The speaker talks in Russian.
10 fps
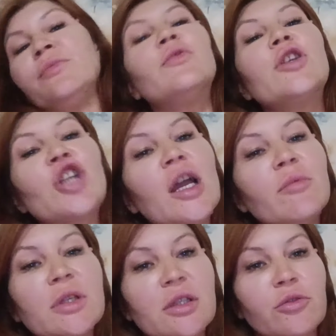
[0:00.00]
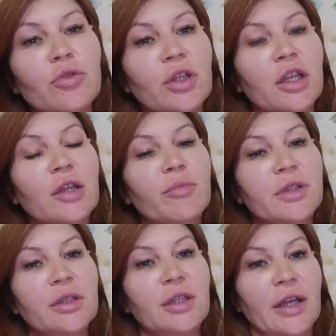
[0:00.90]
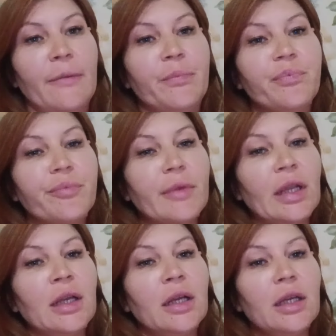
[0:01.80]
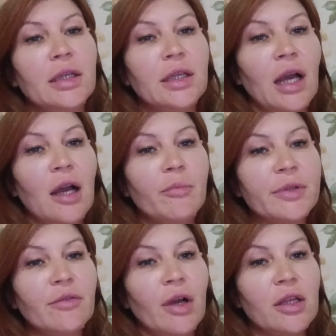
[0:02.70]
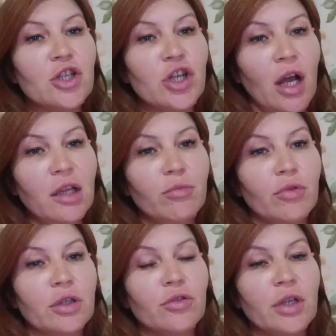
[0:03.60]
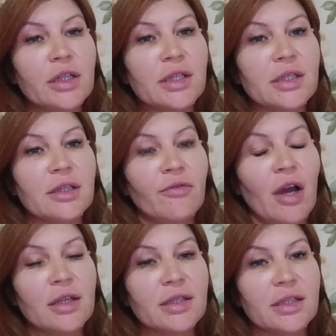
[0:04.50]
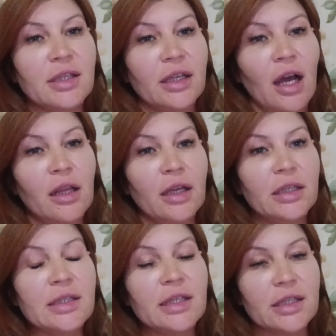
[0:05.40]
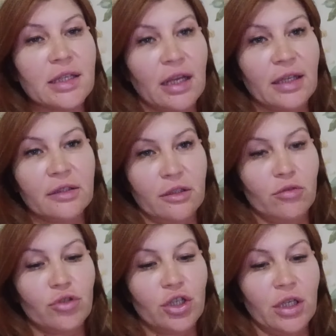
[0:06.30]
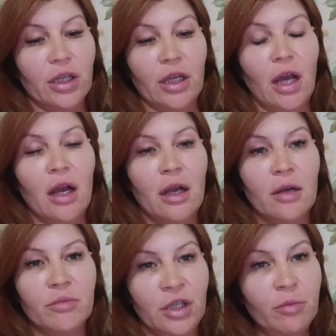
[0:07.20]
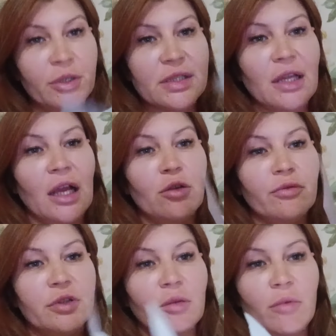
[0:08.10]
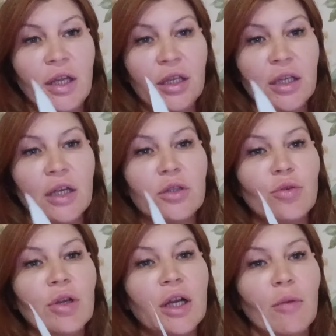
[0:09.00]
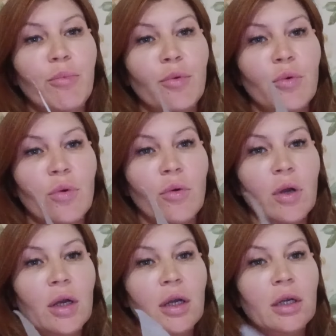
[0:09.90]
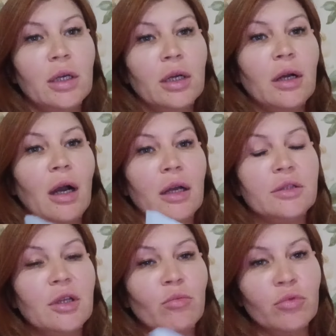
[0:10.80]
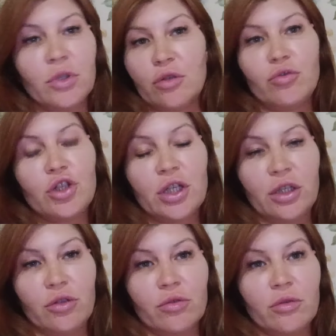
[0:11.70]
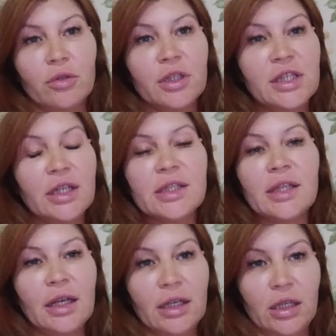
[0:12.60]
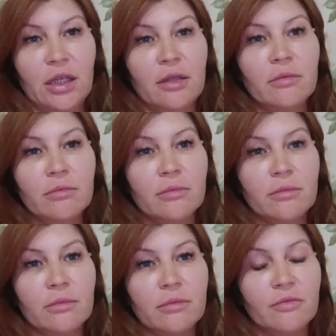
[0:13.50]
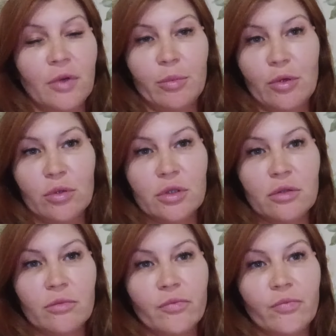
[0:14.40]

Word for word: уважаемые сотрудники ГИБДД, я подавала жалобу, которая состояла из нескольких нарушений, а мне прислали уведомления только по одному нарушению. Где остальные? Вопрос.